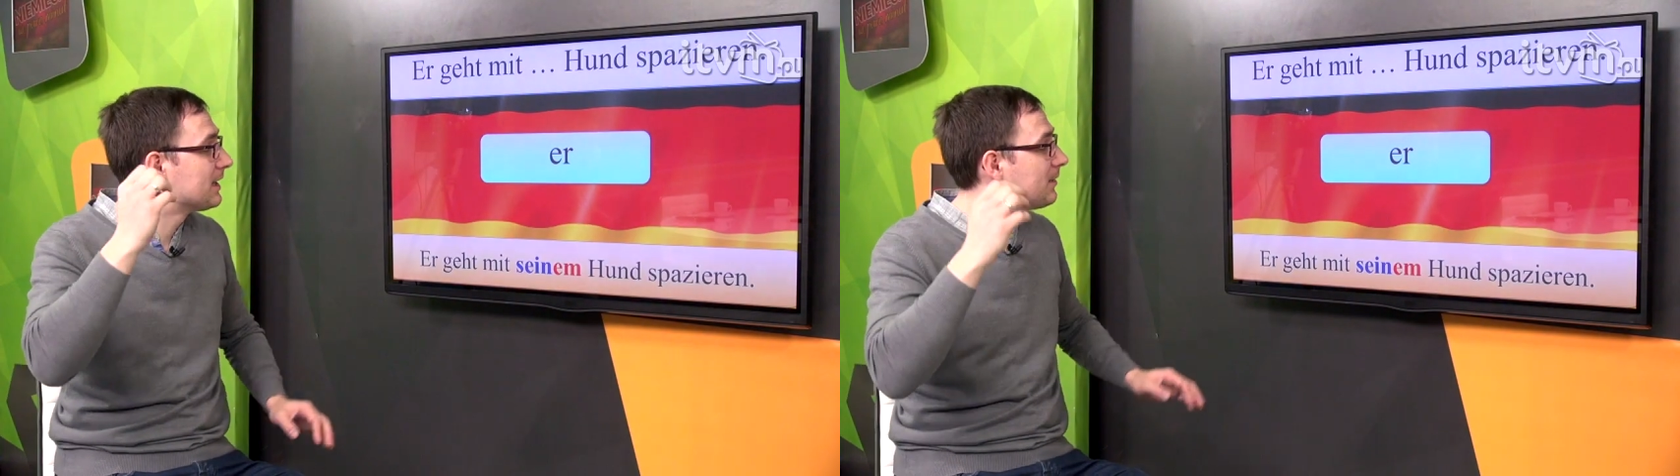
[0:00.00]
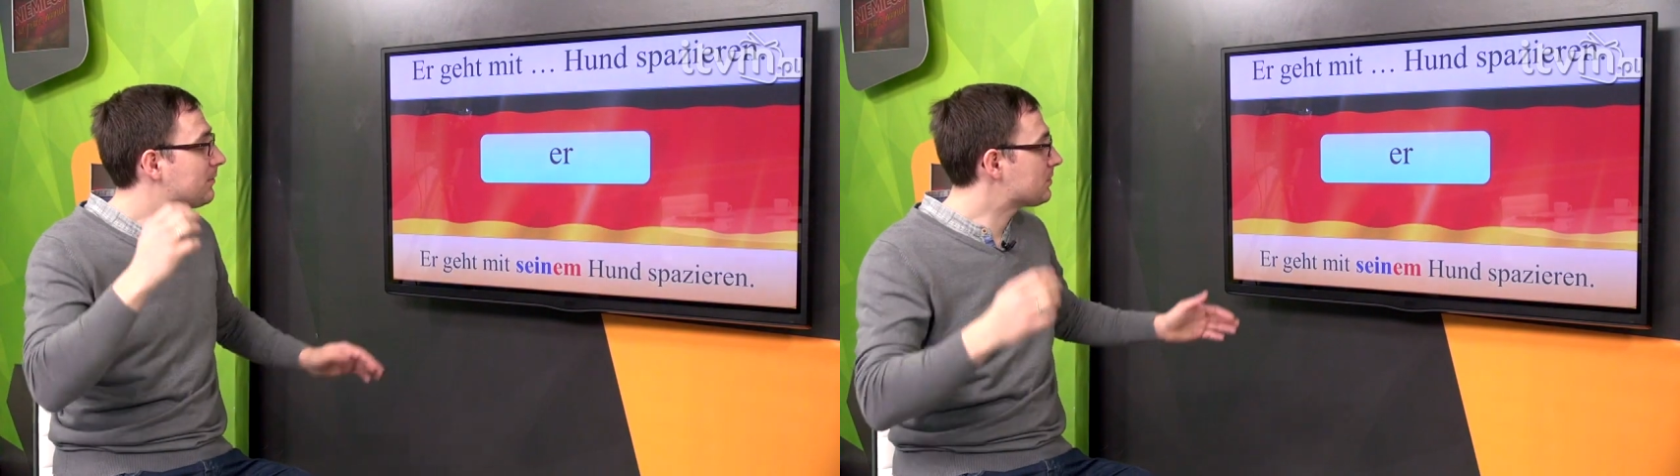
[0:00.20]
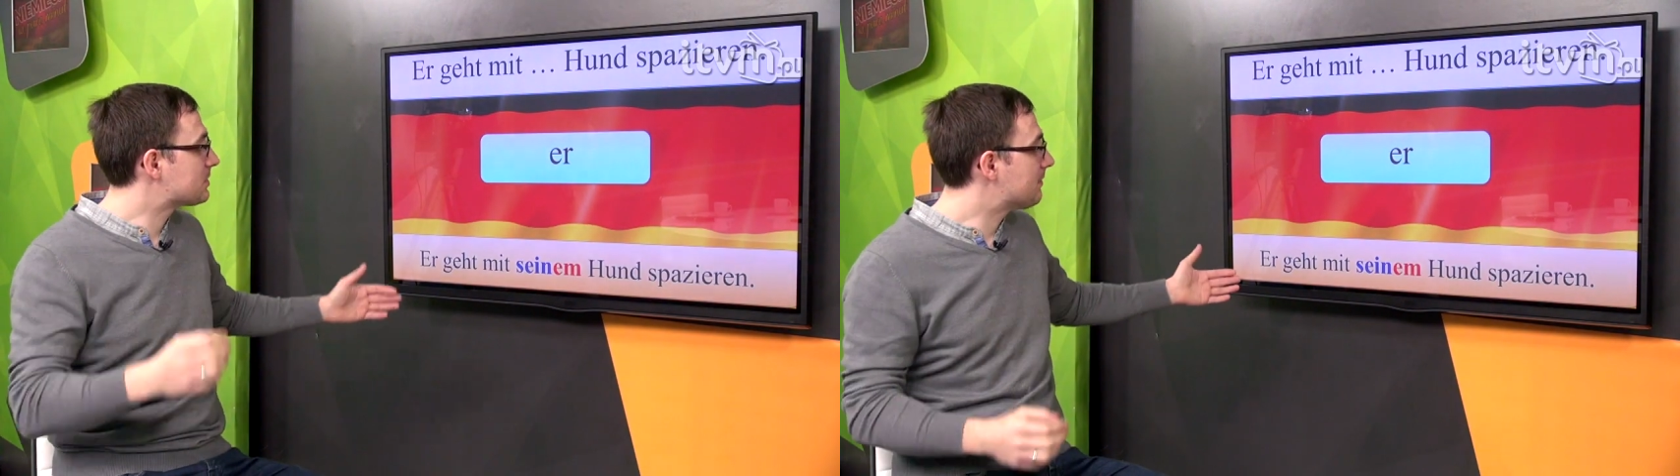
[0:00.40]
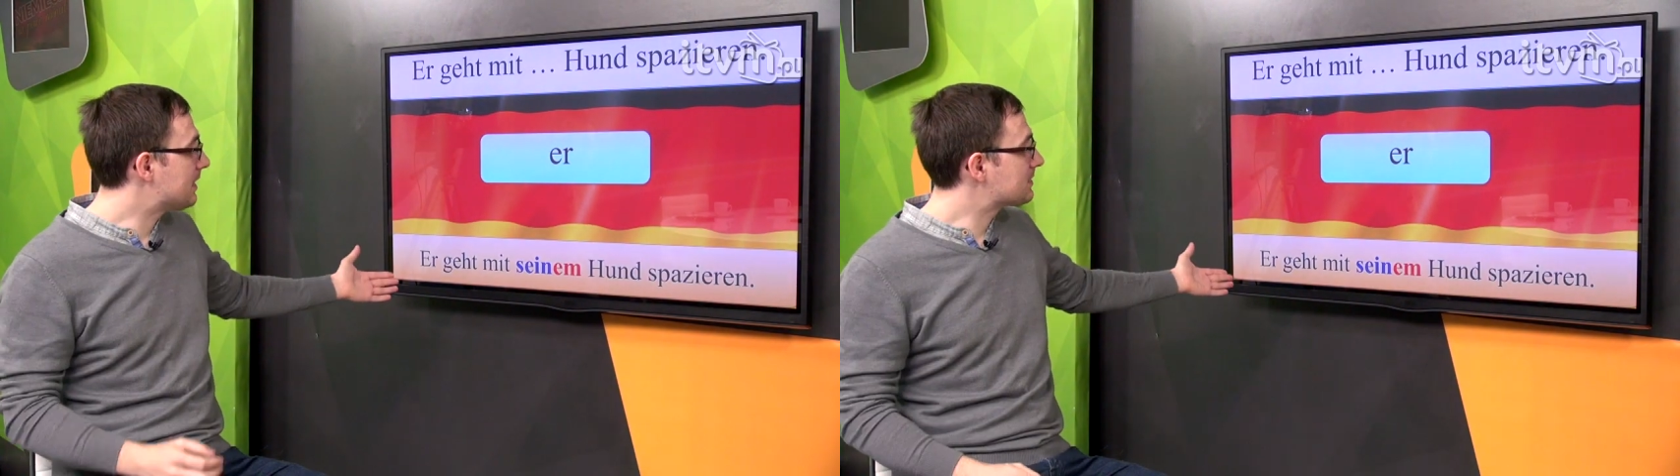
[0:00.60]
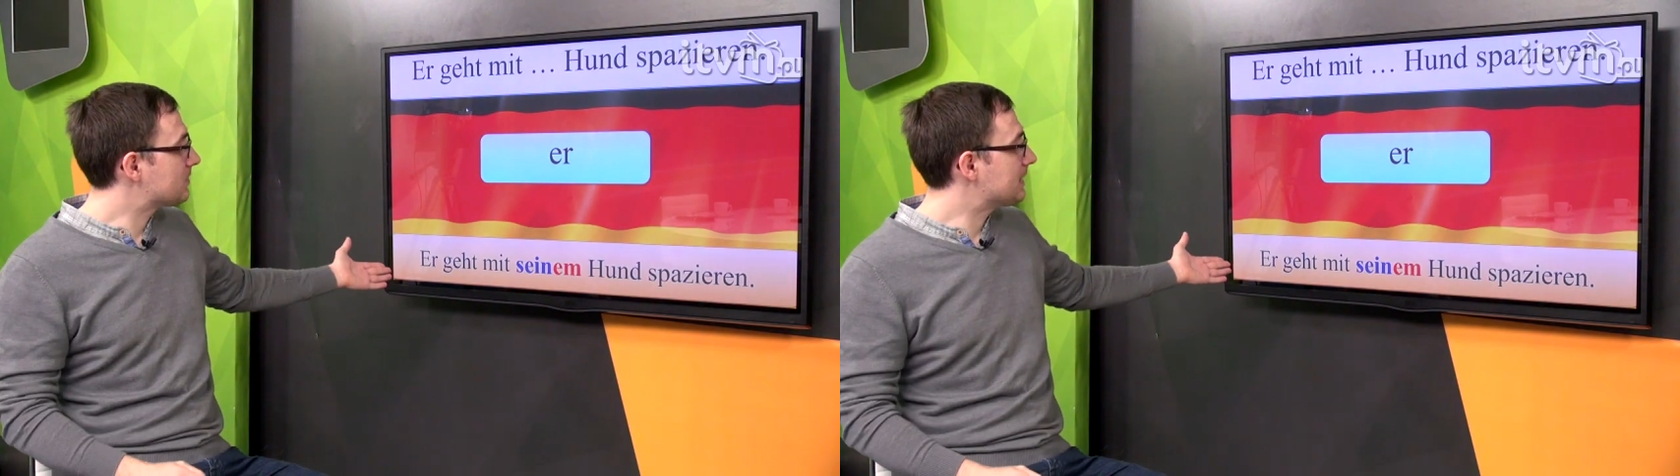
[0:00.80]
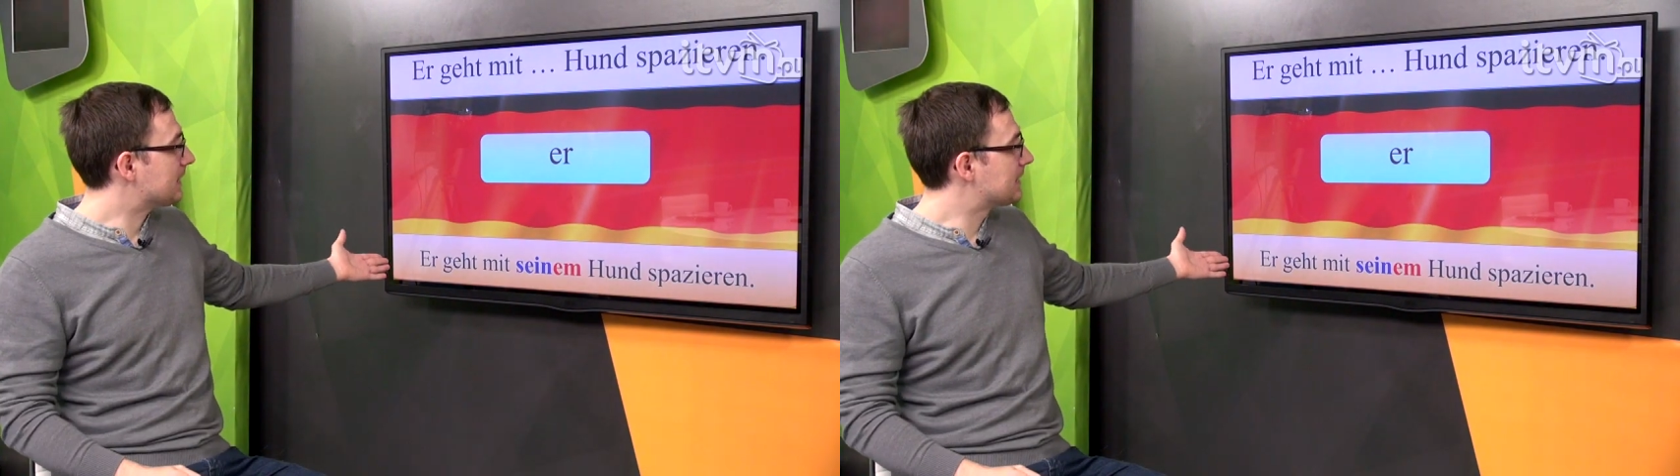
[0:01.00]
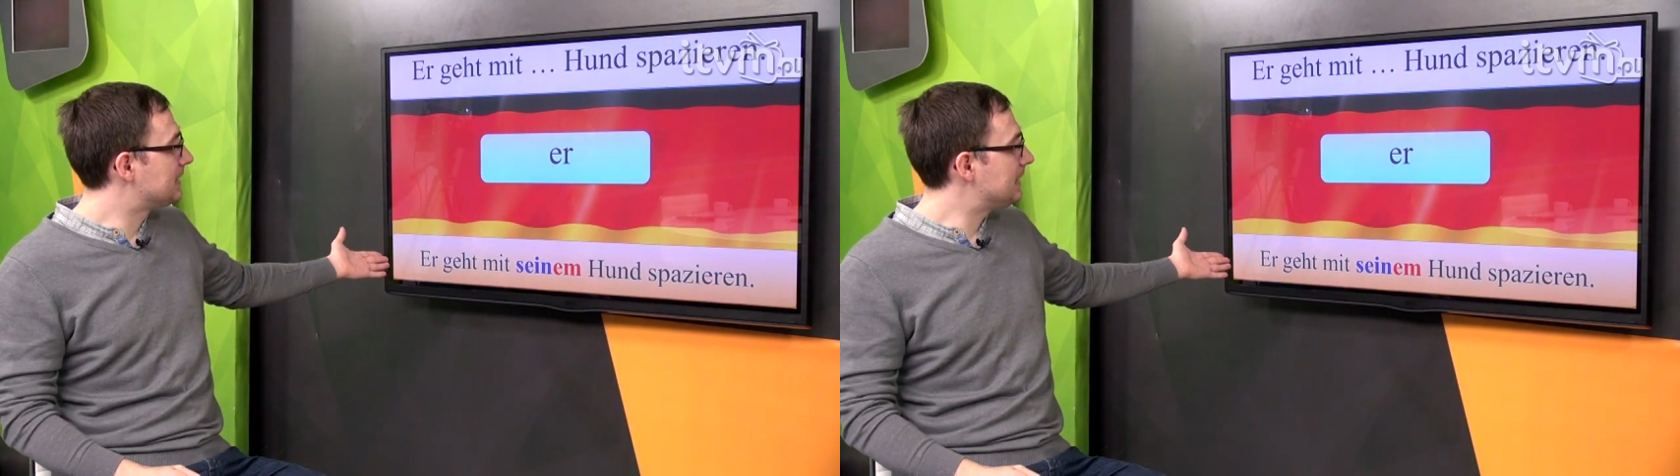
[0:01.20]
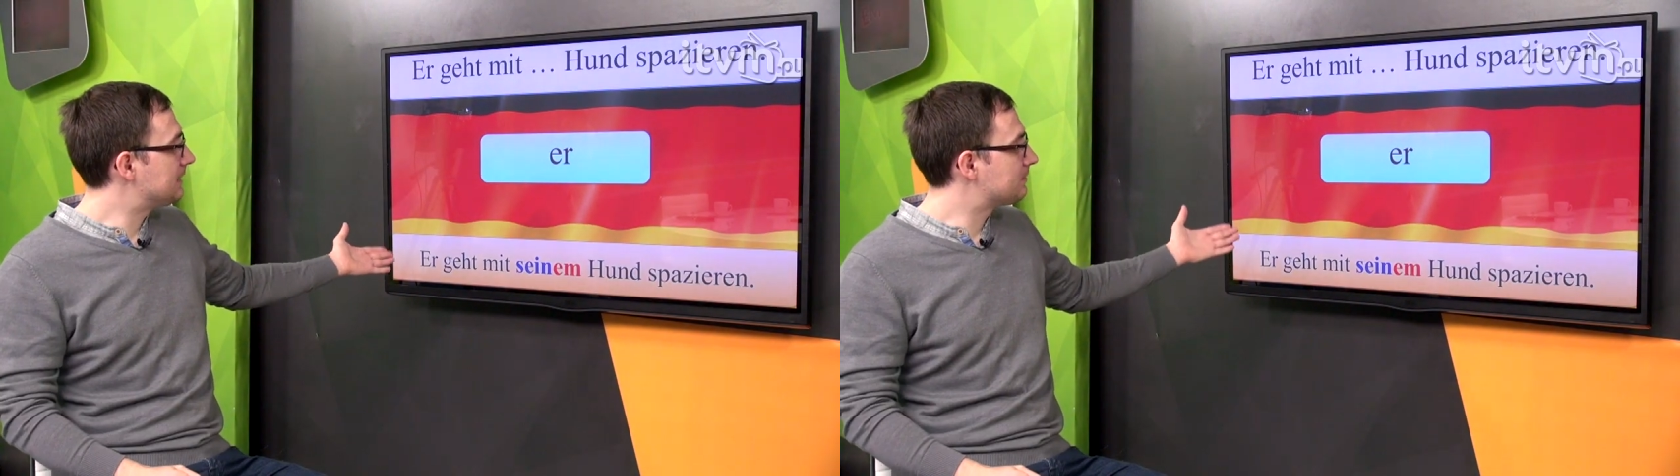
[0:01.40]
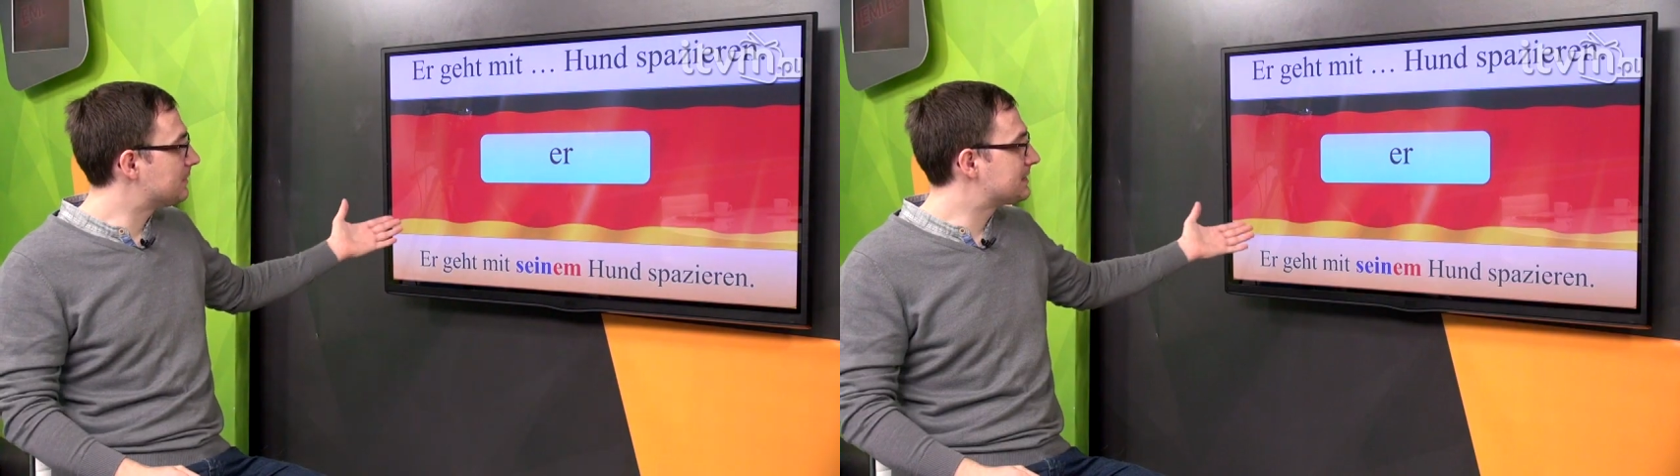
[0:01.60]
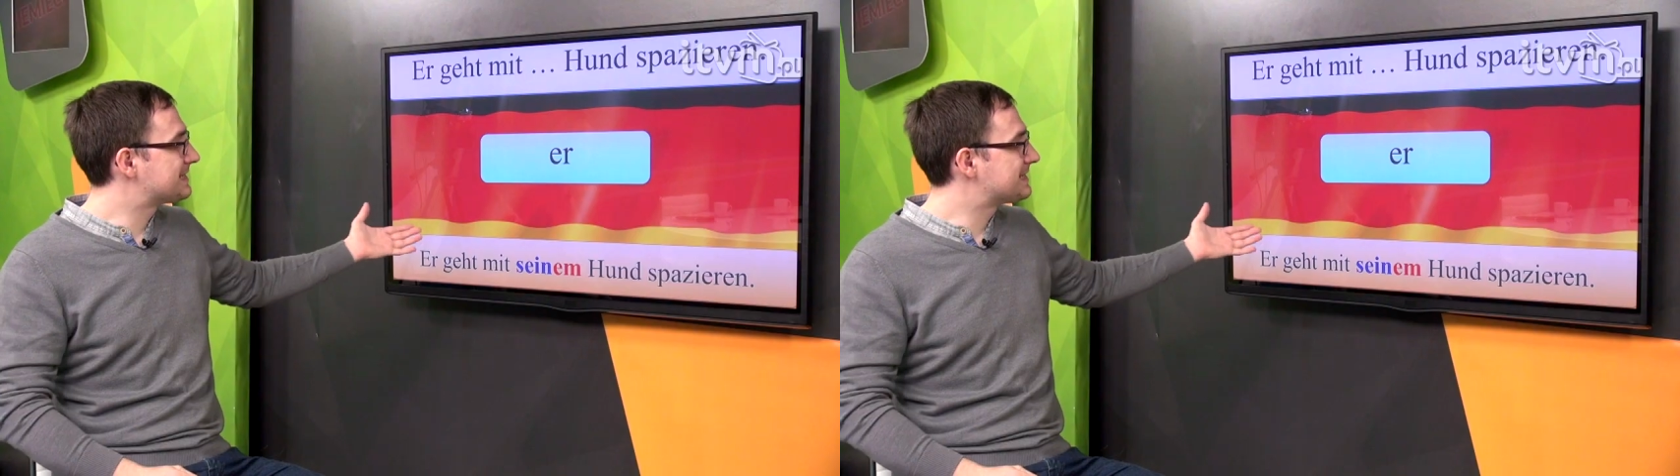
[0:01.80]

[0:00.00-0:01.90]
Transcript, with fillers: proszę bardzo, er geht mit